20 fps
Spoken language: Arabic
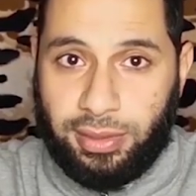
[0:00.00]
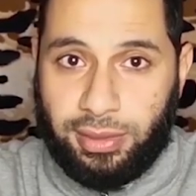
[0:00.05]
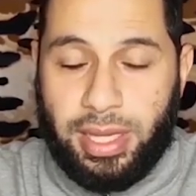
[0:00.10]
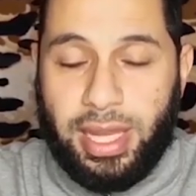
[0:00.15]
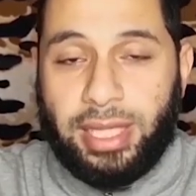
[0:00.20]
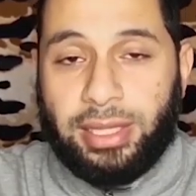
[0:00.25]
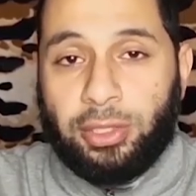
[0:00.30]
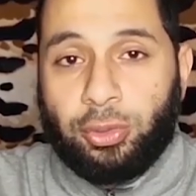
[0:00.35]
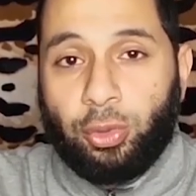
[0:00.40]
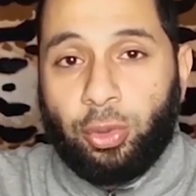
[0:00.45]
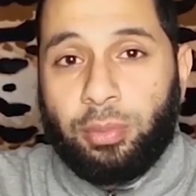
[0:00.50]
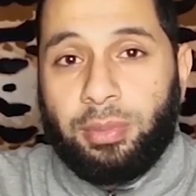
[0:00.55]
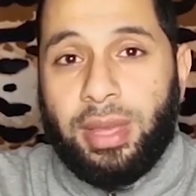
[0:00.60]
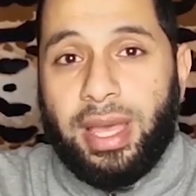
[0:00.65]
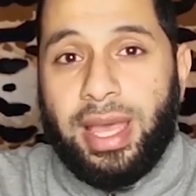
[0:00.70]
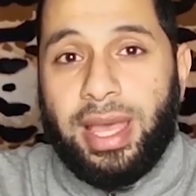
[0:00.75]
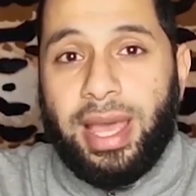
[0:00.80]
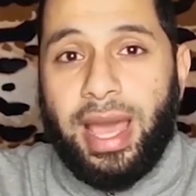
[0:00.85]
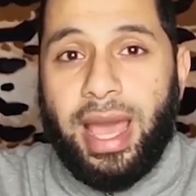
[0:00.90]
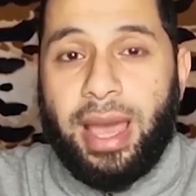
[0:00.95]
لان طول
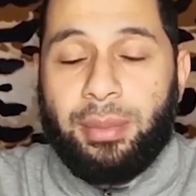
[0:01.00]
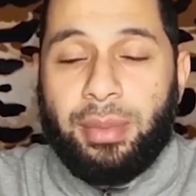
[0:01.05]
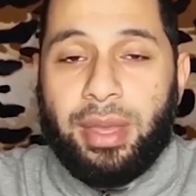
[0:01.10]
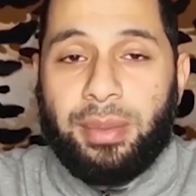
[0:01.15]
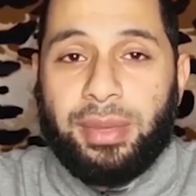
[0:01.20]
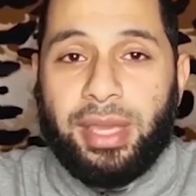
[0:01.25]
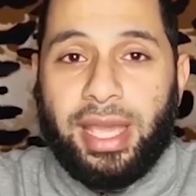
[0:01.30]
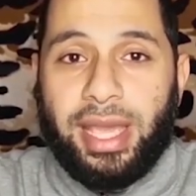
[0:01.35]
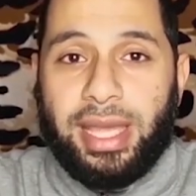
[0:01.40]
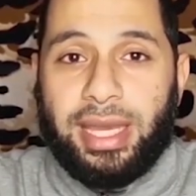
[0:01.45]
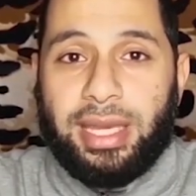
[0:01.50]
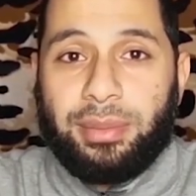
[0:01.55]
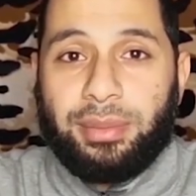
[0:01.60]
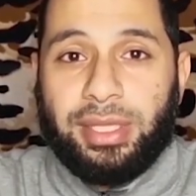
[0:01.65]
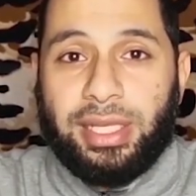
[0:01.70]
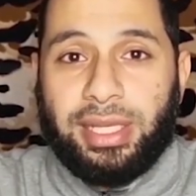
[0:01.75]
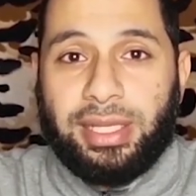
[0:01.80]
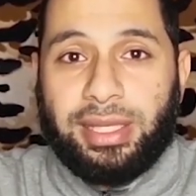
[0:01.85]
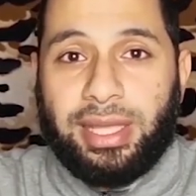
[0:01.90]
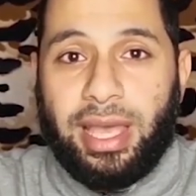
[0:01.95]
ما حمامي خالي
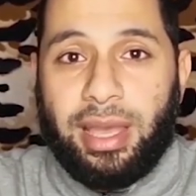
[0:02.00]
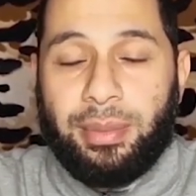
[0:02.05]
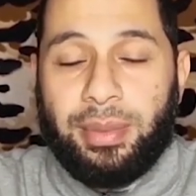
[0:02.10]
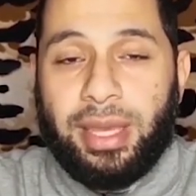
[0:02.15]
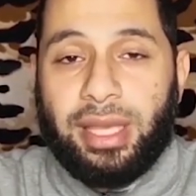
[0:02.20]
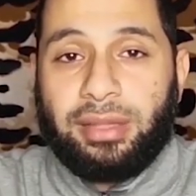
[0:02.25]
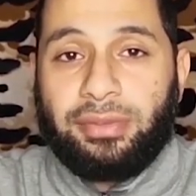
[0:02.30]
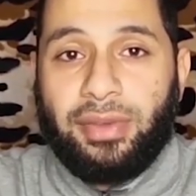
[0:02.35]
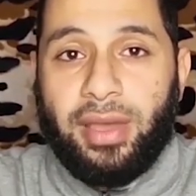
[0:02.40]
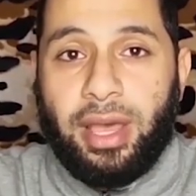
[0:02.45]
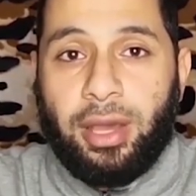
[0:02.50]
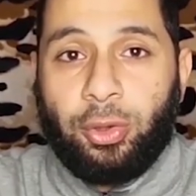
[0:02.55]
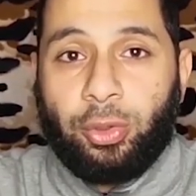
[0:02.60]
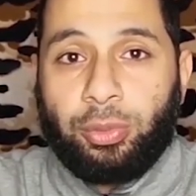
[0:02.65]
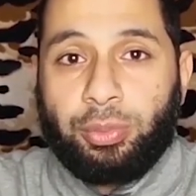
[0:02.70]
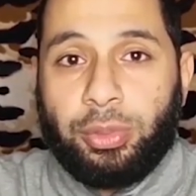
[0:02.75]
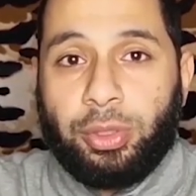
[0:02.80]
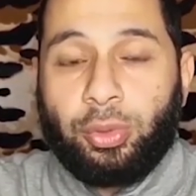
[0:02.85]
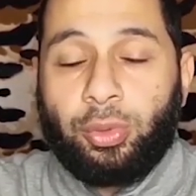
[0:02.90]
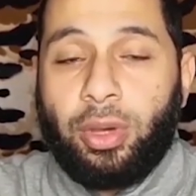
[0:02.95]
من الالتهابات
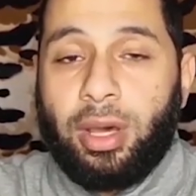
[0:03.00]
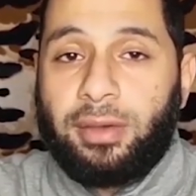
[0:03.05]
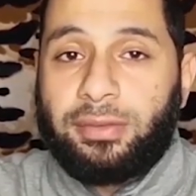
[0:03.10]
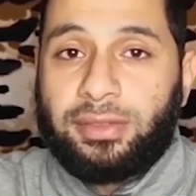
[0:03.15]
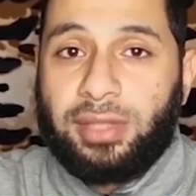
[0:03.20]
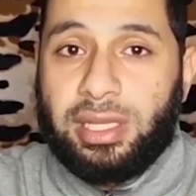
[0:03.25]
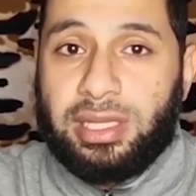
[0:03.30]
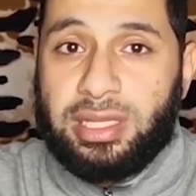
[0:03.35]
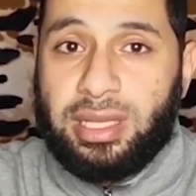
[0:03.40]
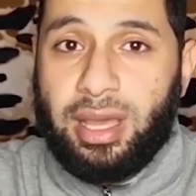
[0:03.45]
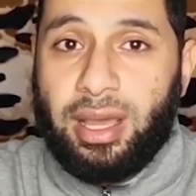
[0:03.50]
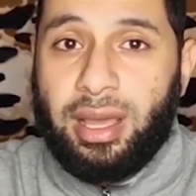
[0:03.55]
فهاخد منه افضل